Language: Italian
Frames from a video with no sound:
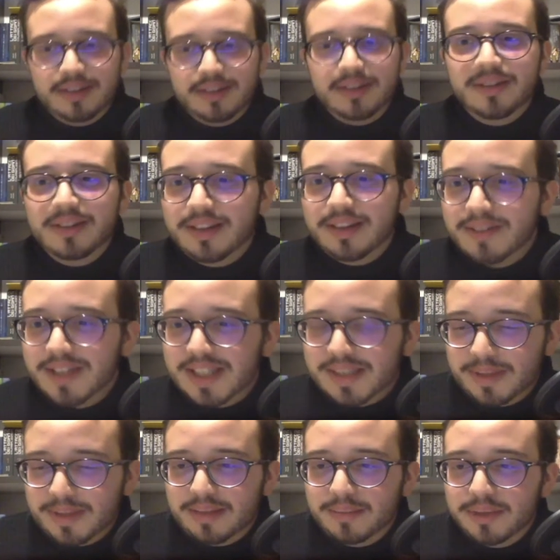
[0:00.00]
con, la
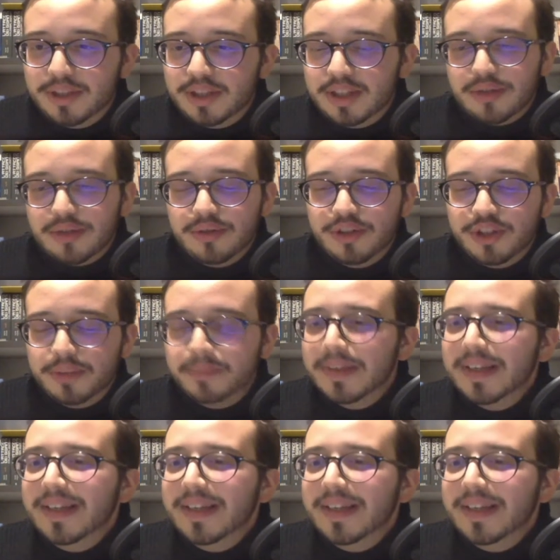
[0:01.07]
spada e mi distrugge.